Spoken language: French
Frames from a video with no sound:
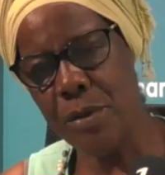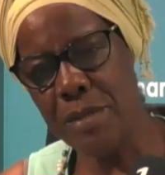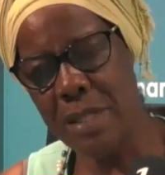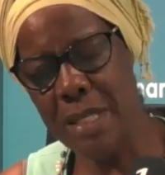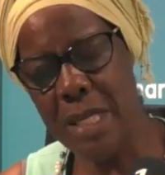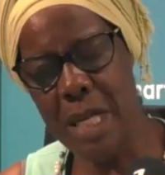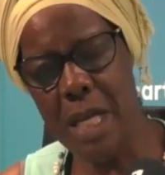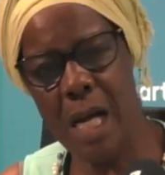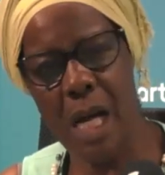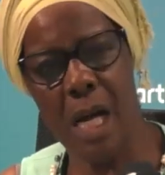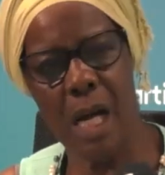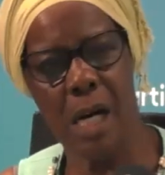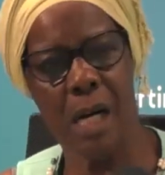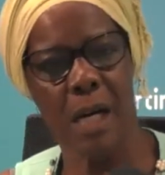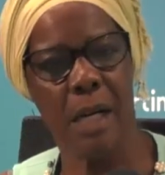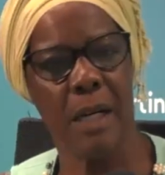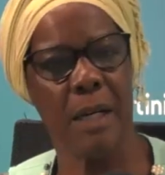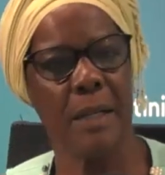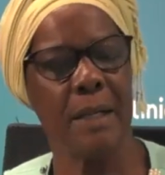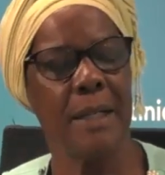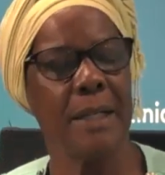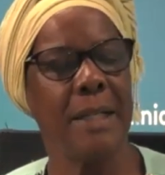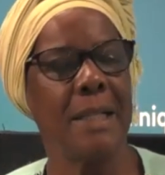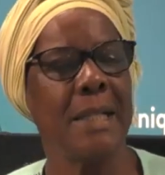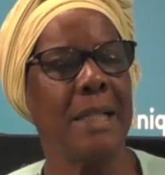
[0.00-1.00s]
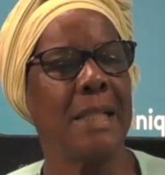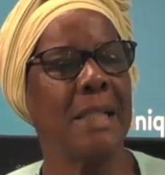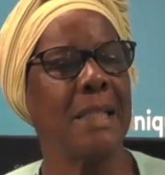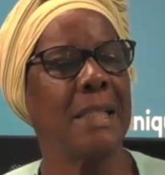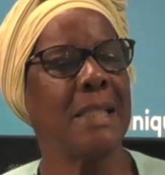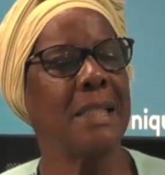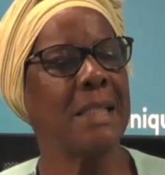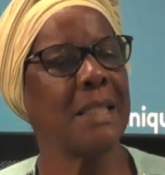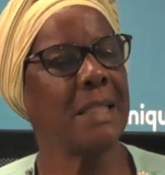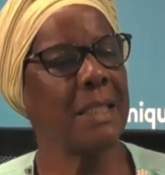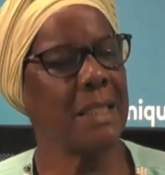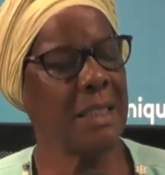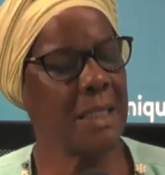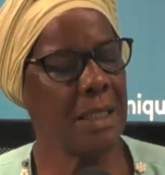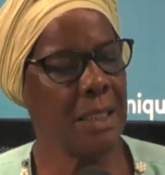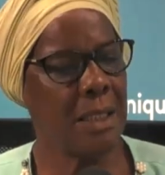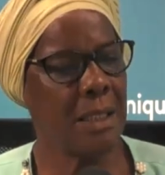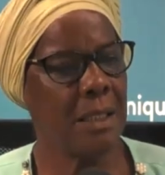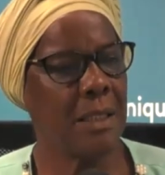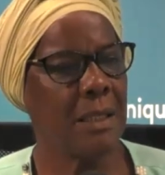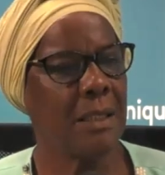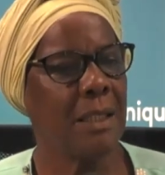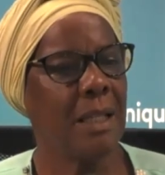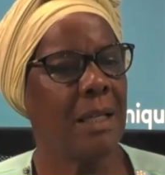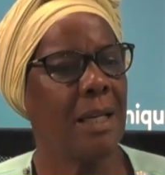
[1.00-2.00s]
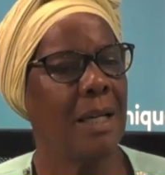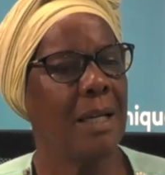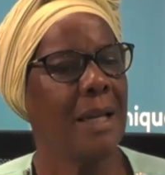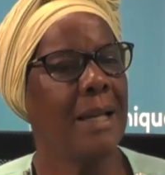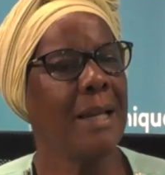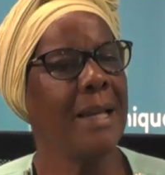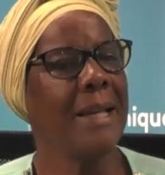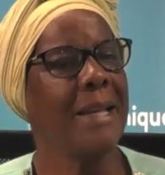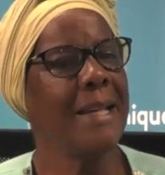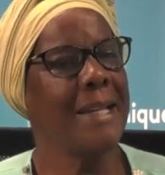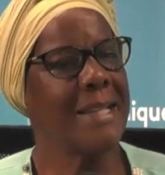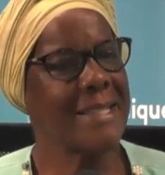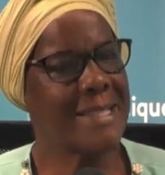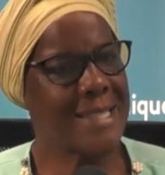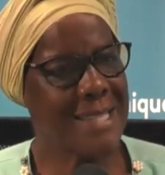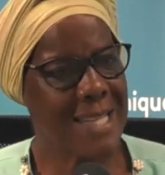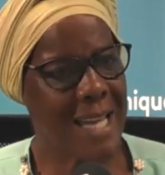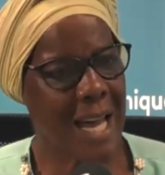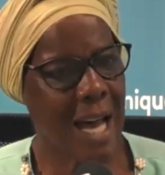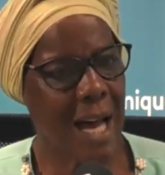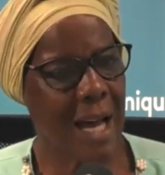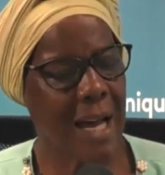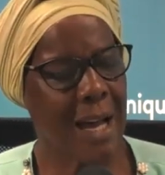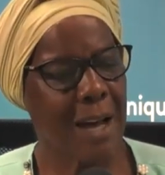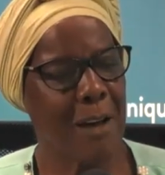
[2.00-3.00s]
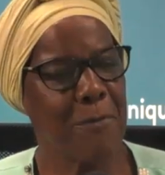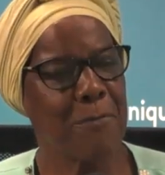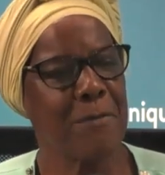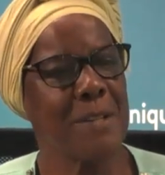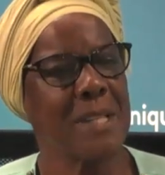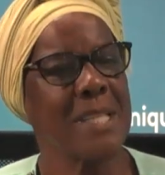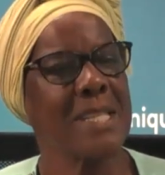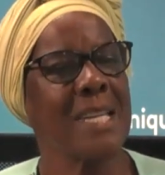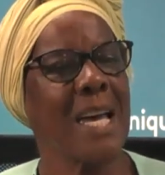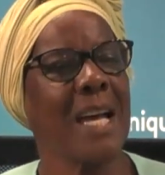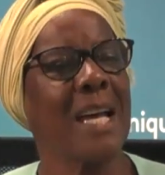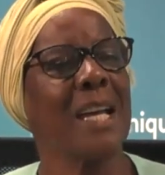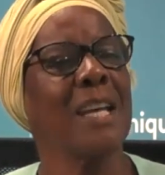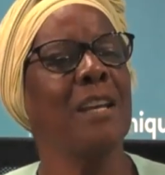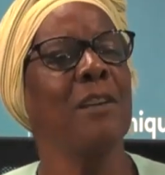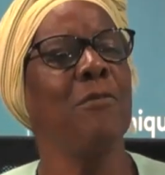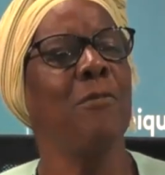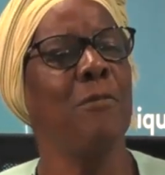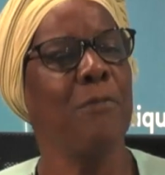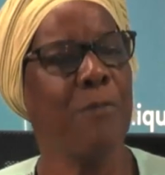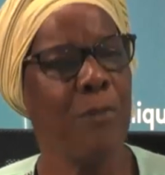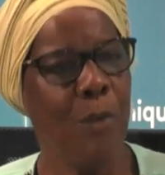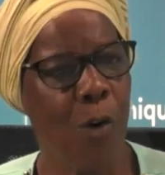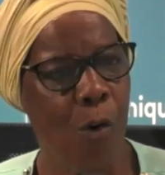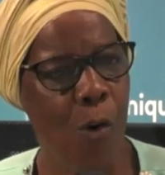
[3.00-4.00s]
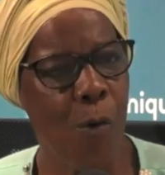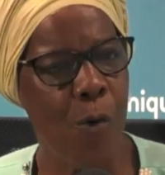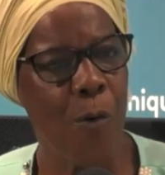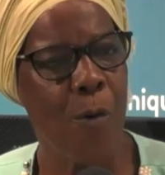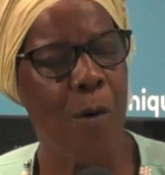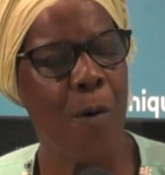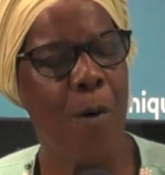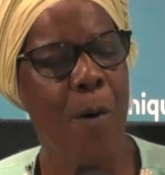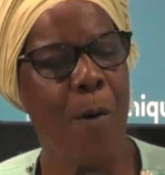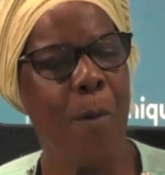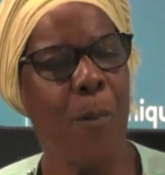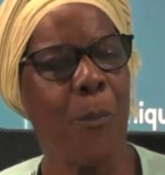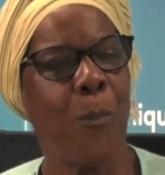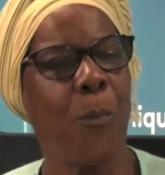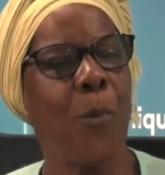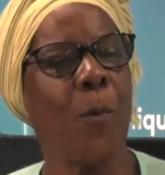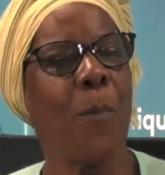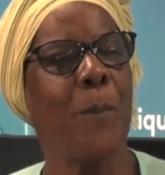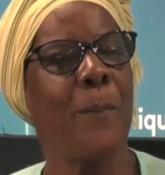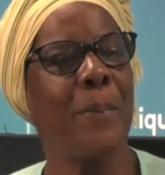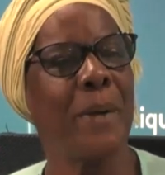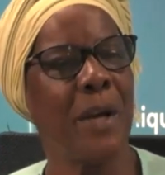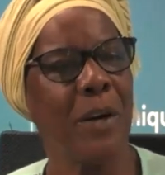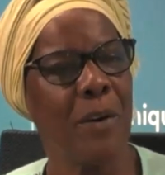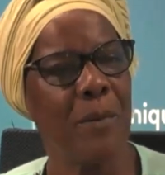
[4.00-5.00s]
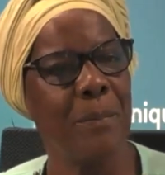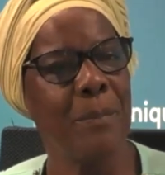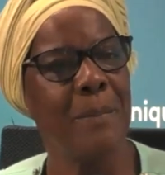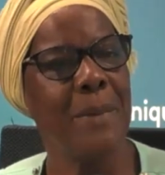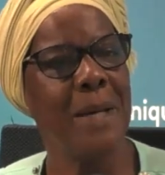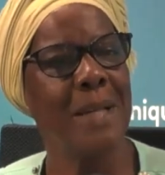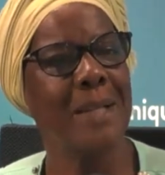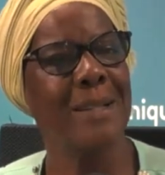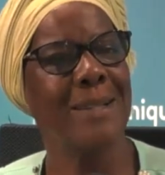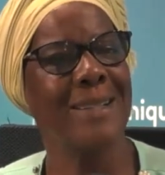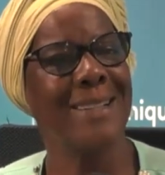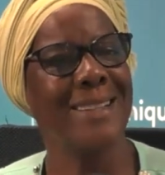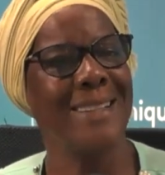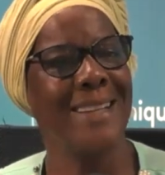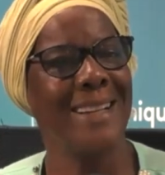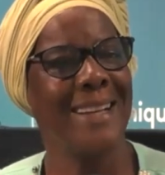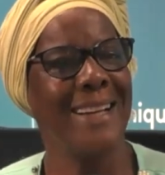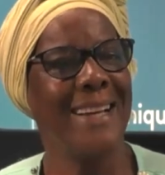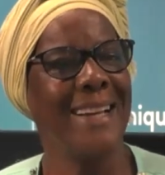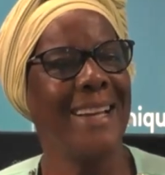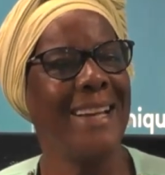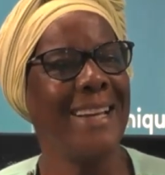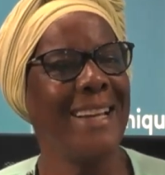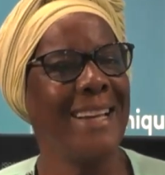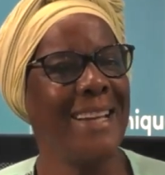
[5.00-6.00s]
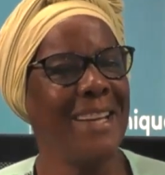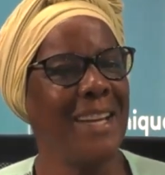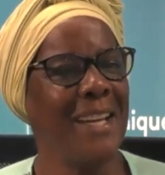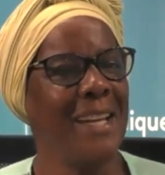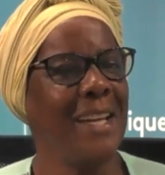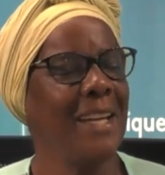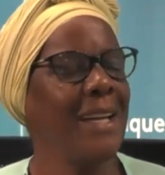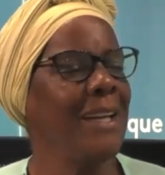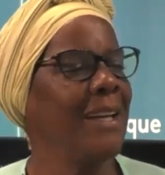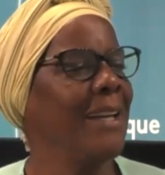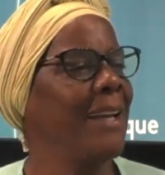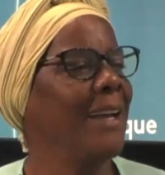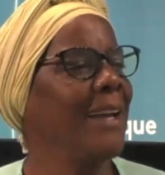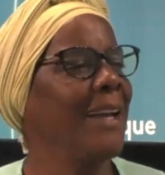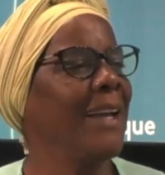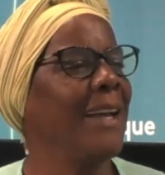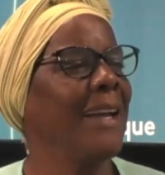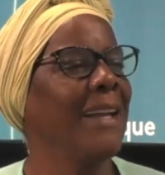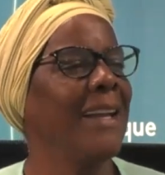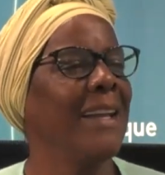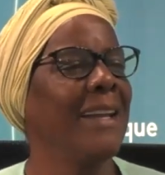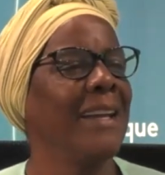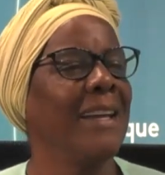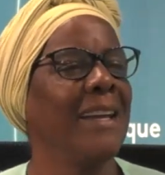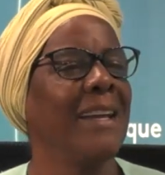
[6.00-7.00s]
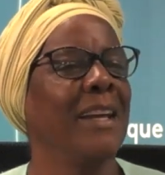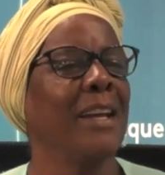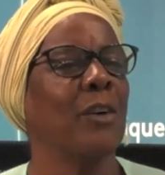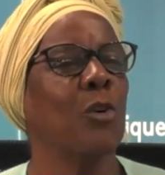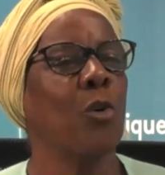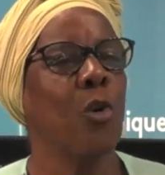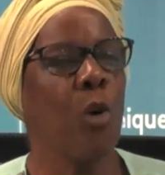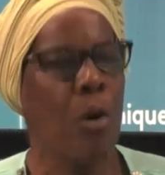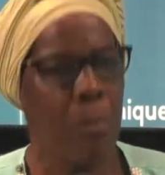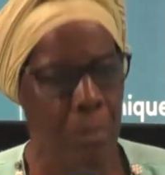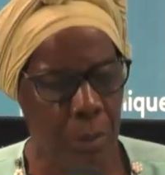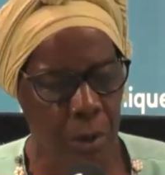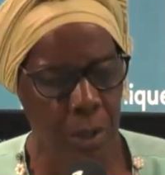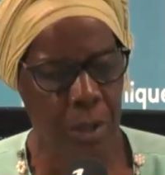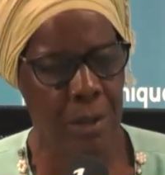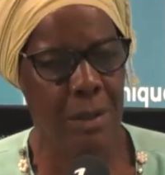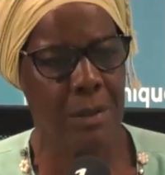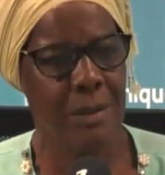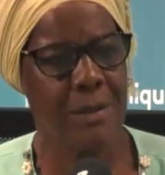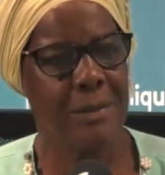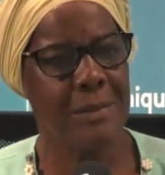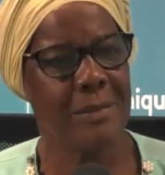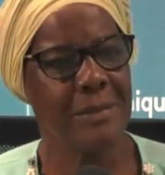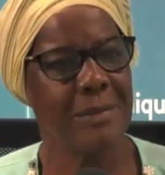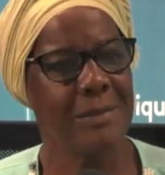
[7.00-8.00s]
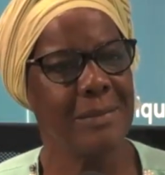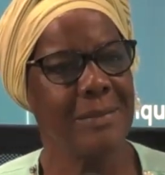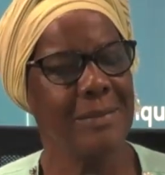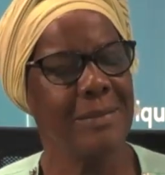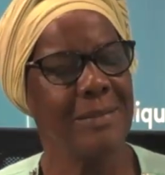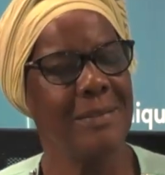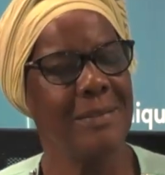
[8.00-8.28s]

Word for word: conséquent, si l'État a fait ça qu'il faut pour permettre les, les communes